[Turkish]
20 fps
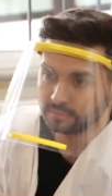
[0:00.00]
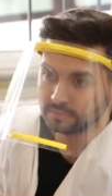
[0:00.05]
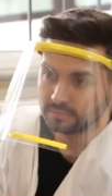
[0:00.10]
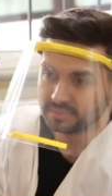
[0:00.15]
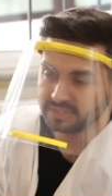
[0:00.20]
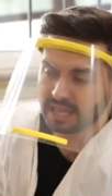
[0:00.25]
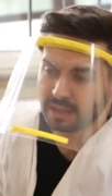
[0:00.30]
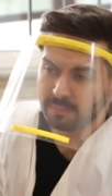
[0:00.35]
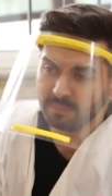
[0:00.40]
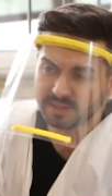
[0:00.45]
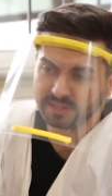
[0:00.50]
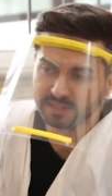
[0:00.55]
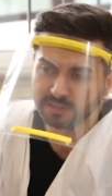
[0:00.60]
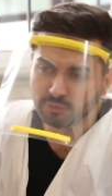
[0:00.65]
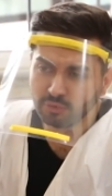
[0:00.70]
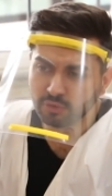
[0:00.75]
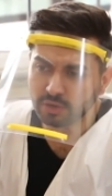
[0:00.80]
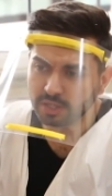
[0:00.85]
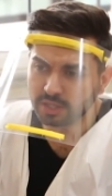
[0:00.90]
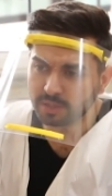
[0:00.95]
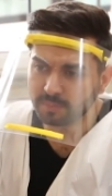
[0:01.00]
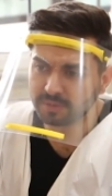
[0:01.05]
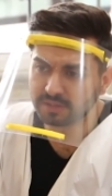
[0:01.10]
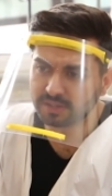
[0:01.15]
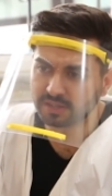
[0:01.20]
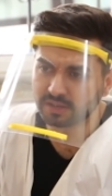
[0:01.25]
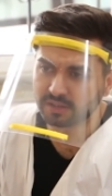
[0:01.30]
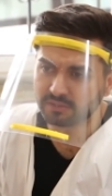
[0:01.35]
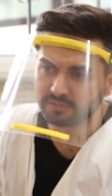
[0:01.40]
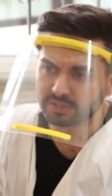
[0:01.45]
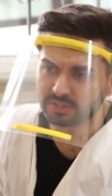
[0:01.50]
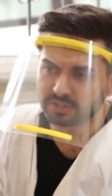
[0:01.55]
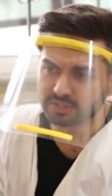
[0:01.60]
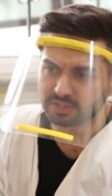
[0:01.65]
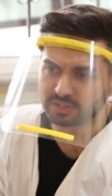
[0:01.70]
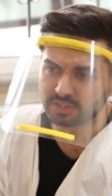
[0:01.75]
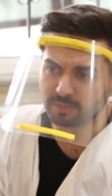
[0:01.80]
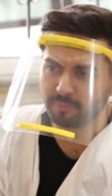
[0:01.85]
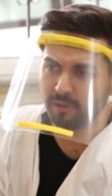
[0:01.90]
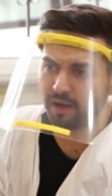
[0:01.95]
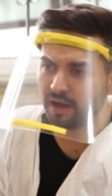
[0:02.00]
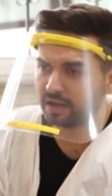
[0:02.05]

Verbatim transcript: O şekilde Sen bildiğin yani. köle gibiydin evin içinde.